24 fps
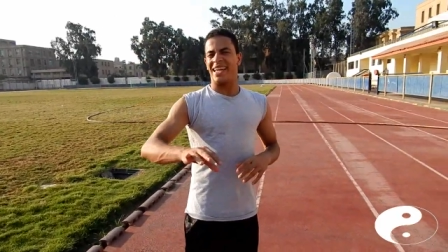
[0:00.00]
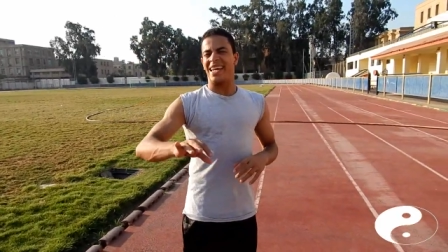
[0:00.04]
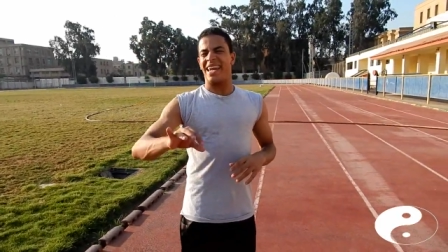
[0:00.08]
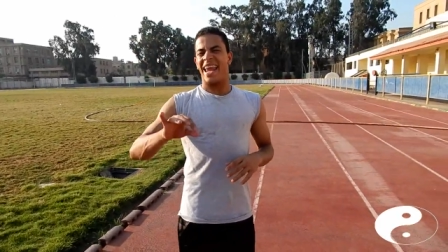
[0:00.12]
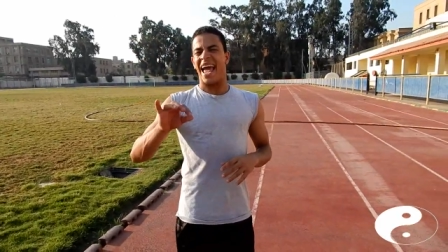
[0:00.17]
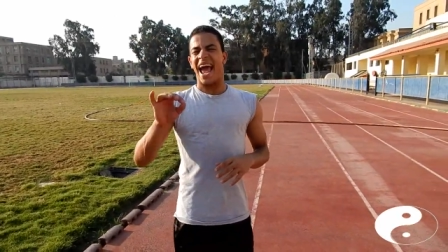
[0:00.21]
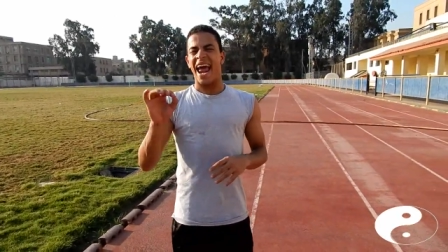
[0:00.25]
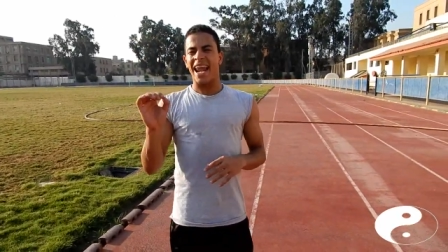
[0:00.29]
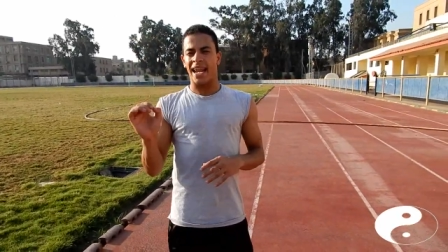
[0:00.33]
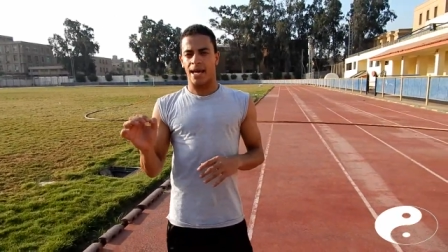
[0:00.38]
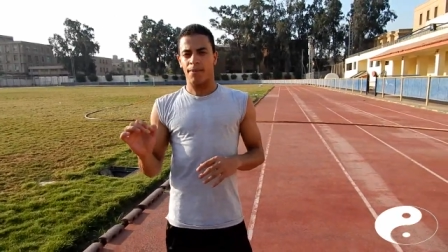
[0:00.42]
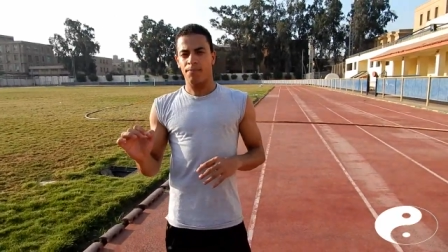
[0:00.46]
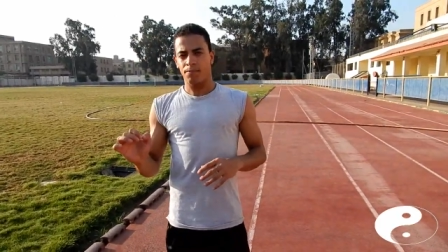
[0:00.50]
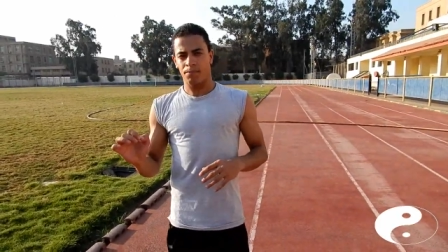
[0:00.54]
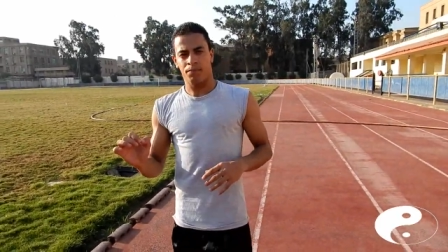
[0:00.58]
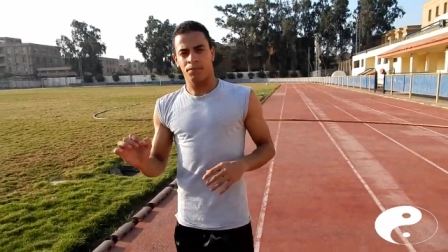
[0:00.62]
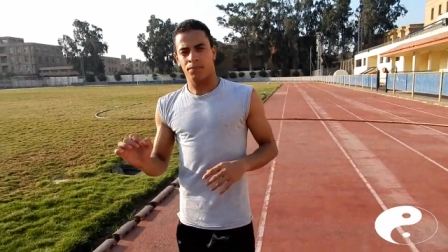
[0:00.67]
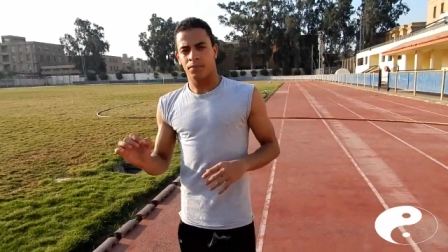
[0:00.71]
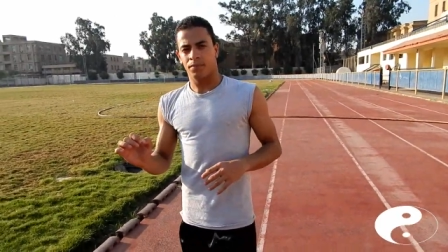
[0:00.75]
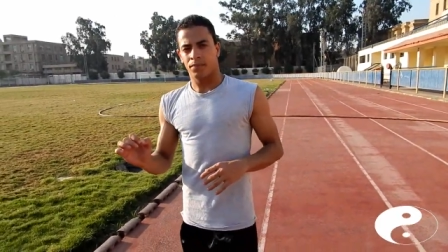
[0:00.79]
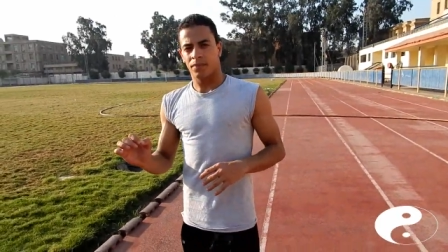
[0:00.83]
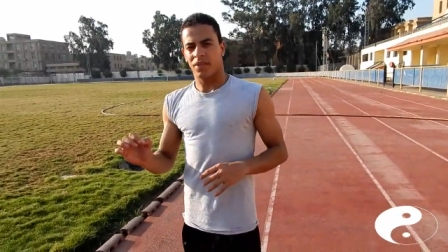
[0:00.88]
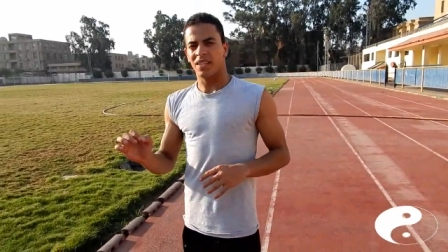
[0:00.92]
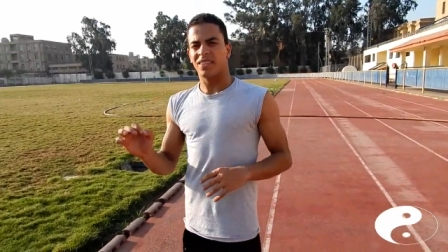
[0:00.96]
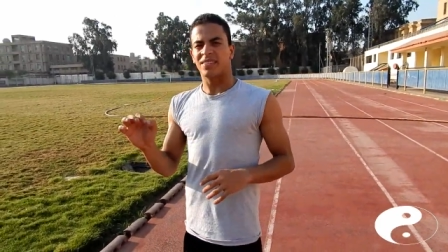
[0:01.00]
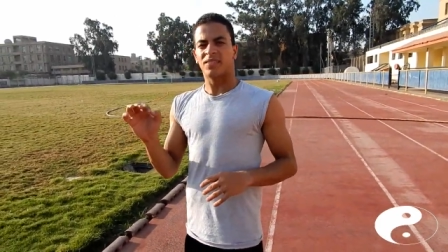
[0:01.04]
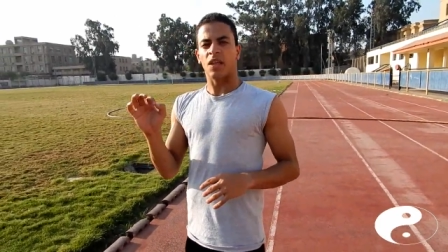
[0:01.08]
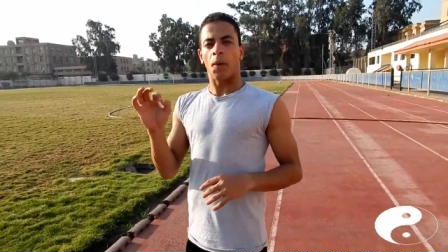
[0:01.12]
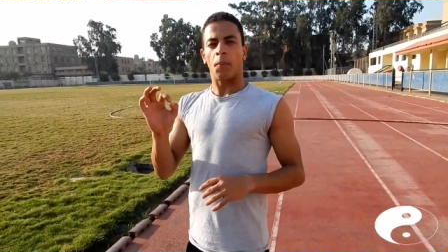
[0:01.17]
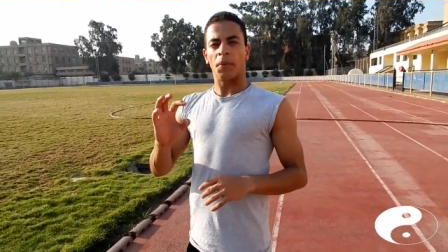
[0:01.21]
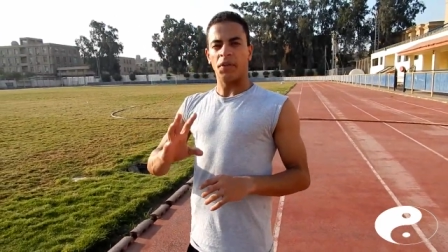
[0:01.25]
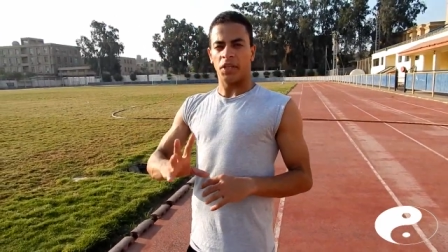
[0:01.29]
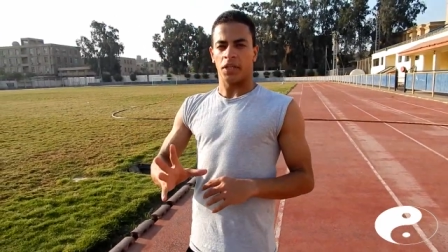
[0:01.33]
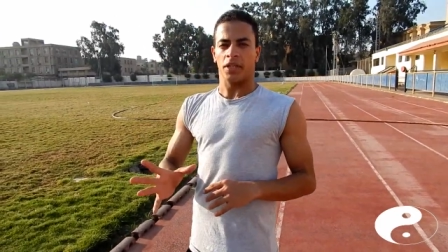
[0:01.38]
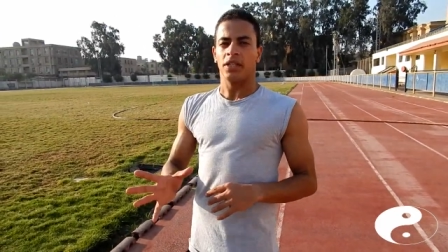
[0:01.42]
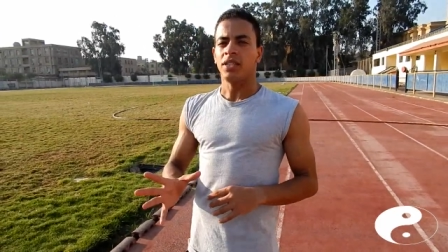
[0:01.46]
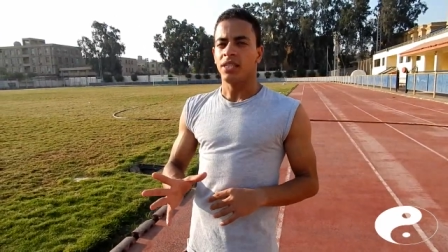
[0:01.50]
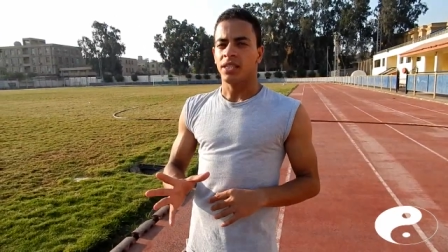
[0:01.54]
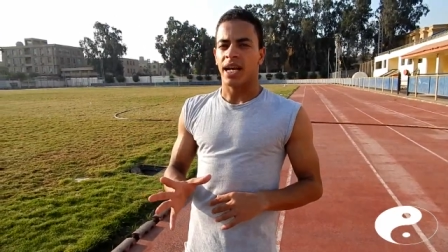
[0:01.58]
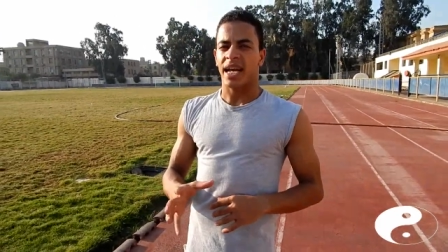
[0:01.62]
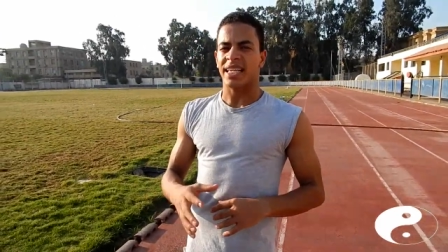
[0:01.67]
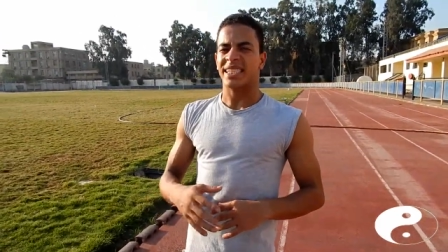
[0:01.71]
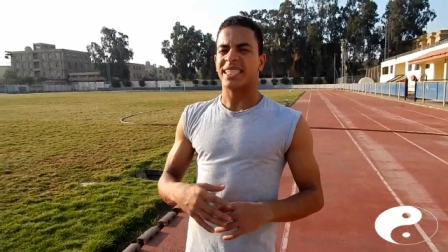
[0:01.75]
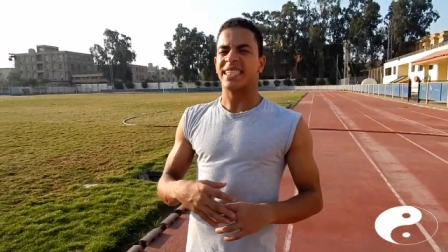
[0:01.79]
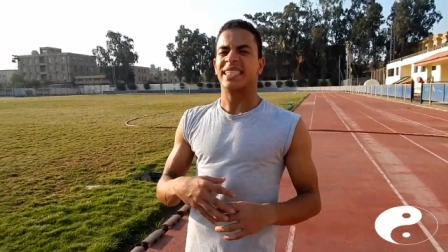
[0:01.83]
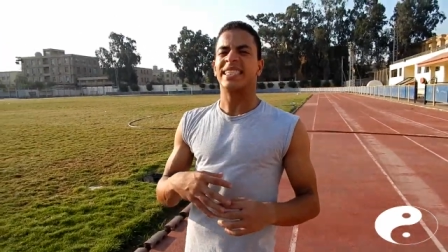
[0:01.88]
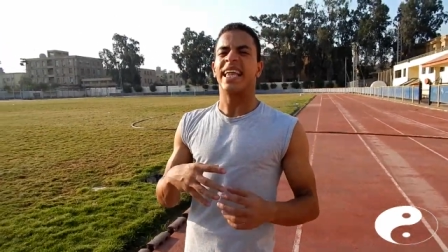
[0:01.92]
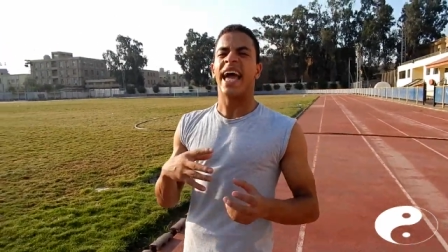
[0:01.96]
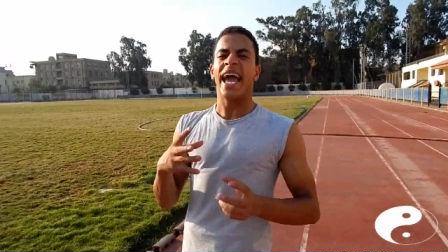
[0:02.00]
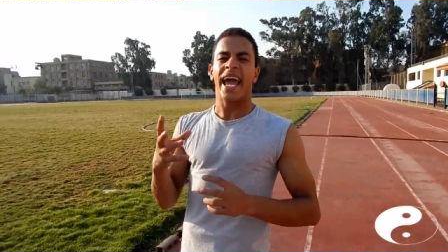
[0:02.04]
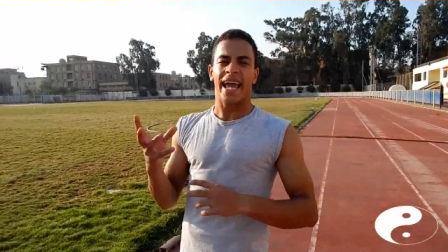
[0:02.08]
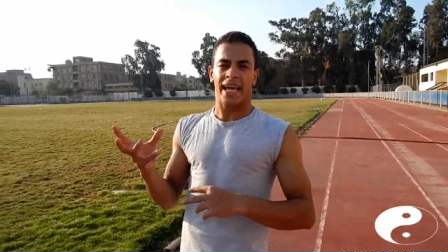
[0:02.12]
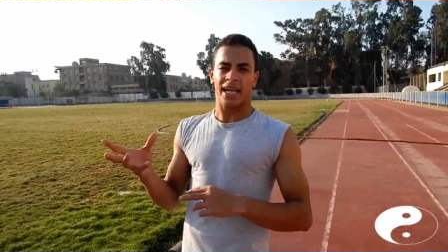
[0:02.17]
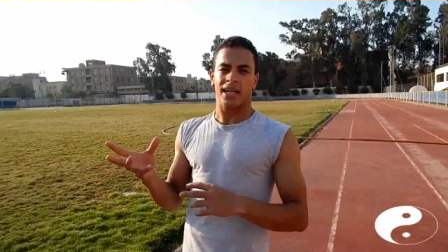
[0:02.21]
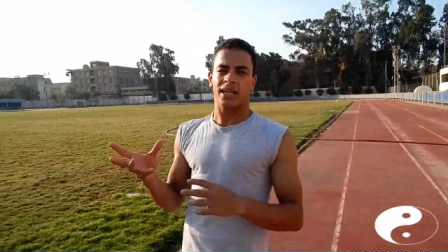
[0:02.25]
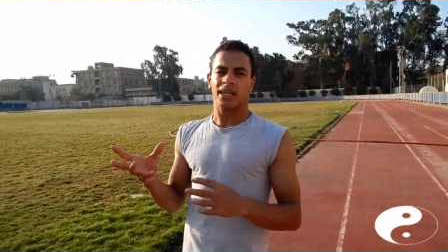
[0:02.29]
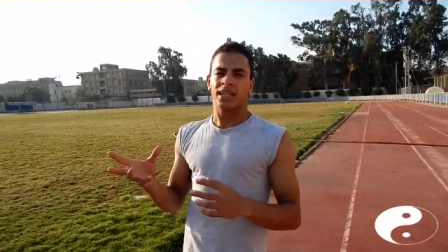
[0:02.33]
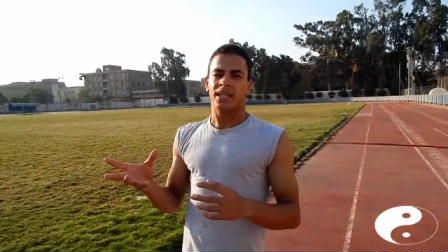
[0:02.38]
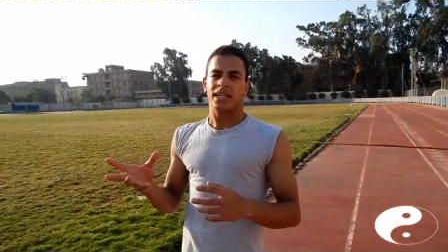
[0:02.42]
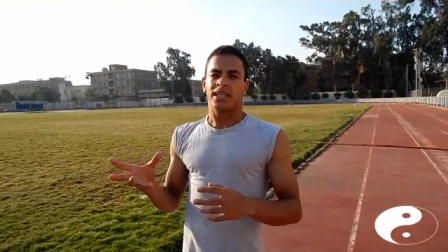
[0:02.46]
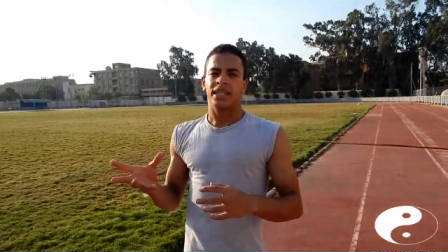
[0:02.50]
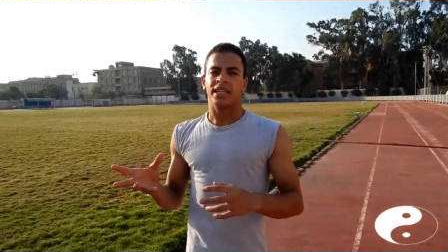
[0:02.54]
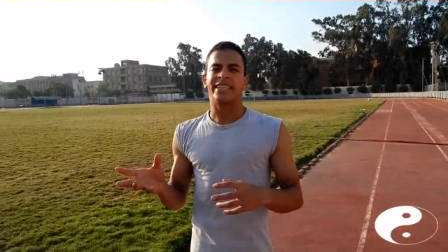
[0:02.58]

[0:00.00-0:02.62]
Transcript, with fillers: الالم الطبيعي اثناء